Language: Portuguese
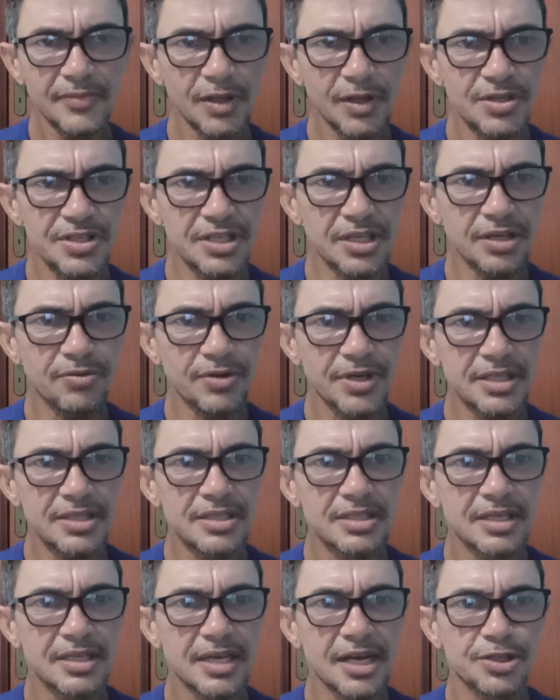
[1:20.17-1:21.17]
Cinco
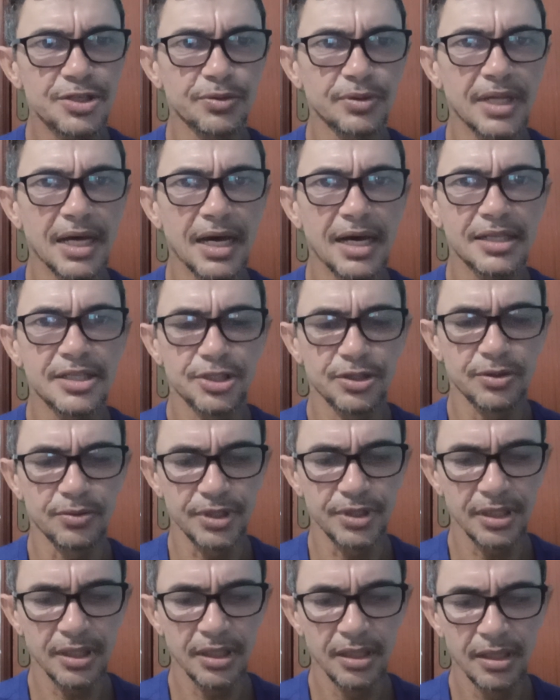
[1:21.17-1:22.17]
índices que ajudam a
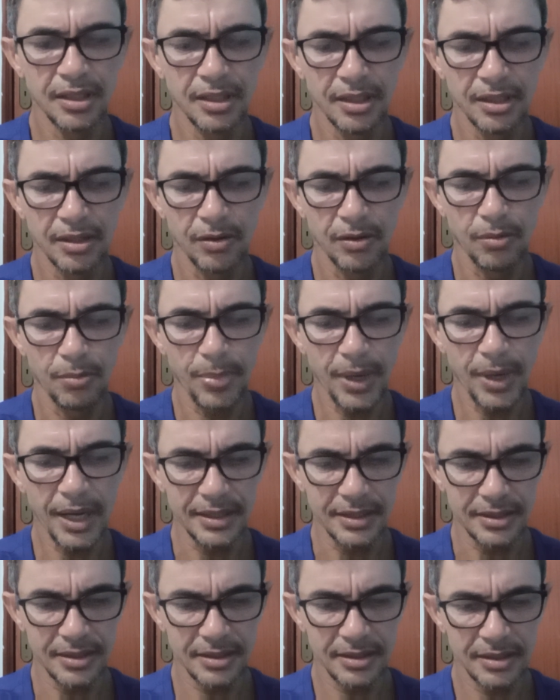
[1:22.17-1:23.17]
destruir um
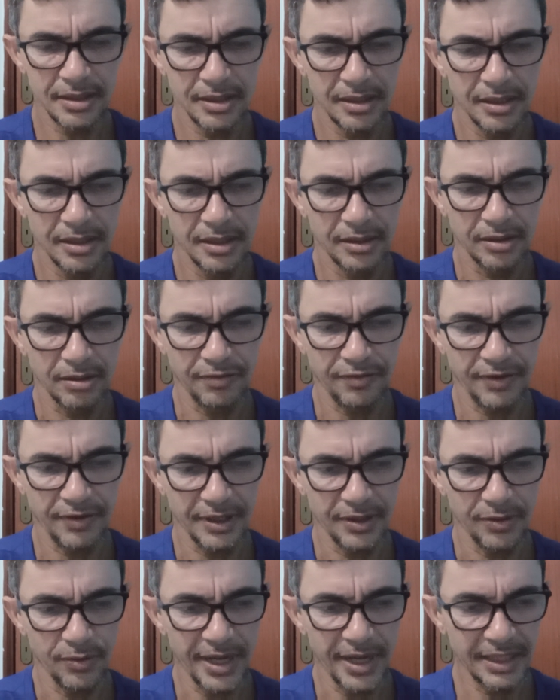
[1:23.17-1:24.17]
país. Então eu falei
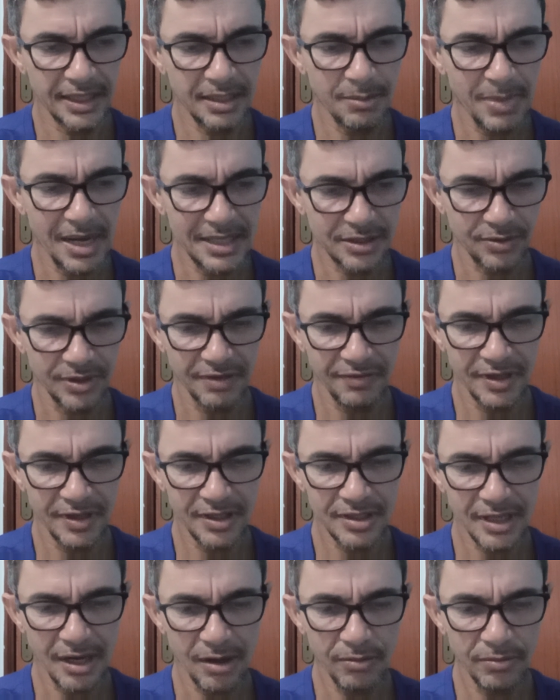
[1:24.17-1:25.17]
o renda básica
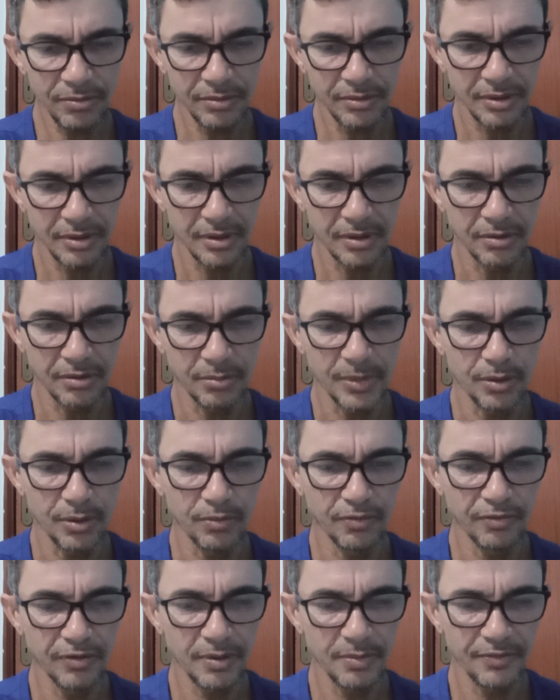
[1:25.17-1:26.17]
universal, número
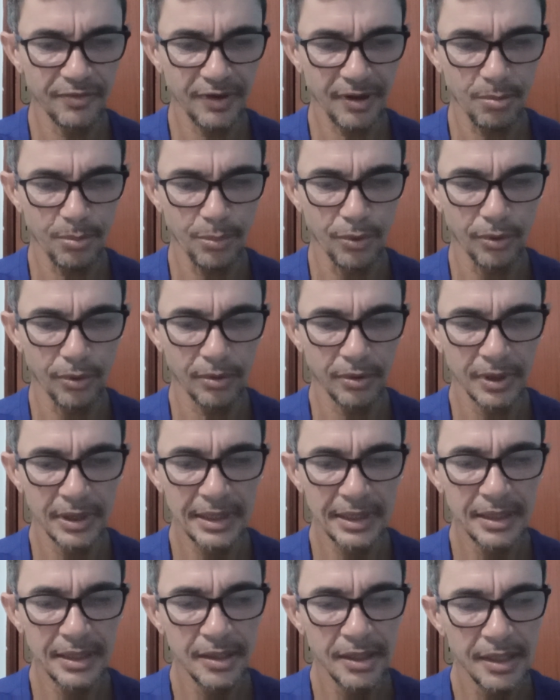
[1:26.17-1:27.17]
um, vamos falar um pouco.
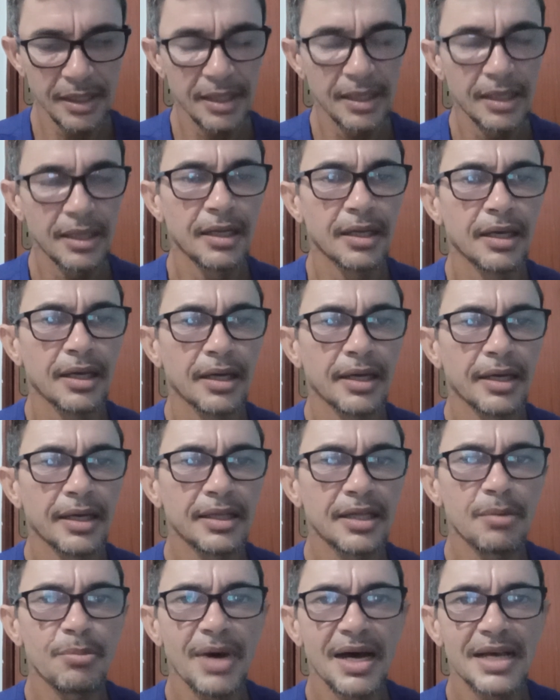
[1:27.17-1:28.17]

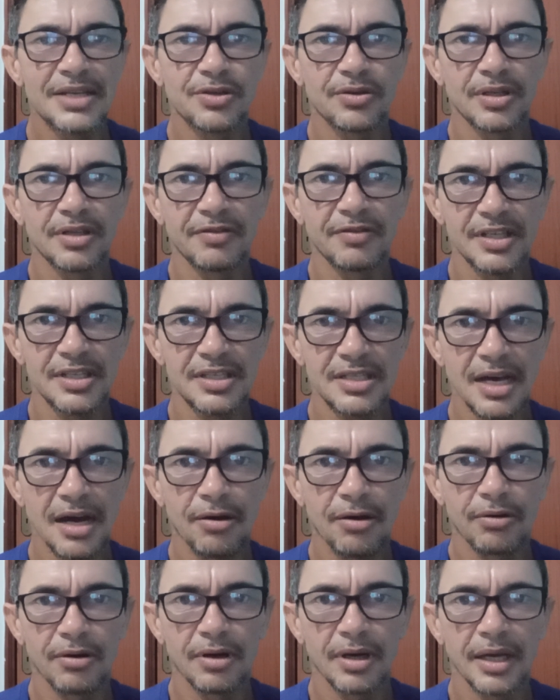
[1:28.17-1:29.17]
Renda Básica
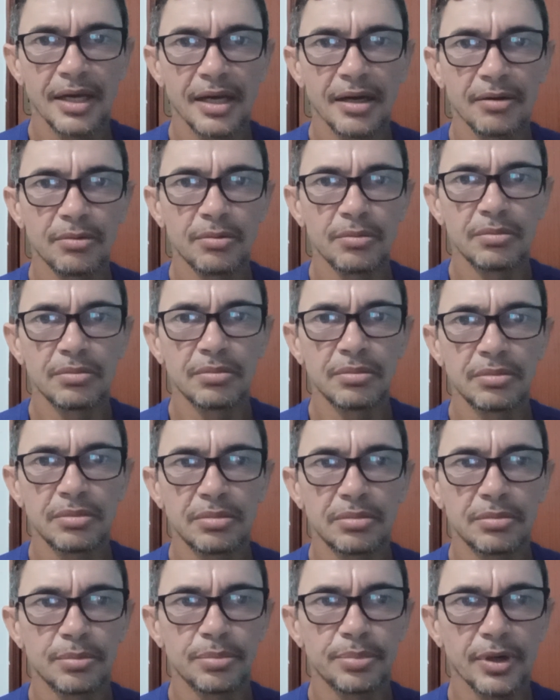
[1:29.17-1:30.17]
Universal é
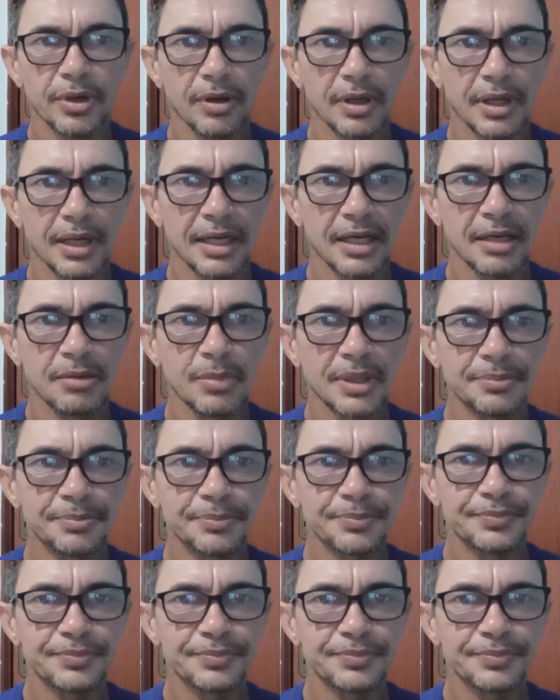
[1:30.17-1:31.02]
um programa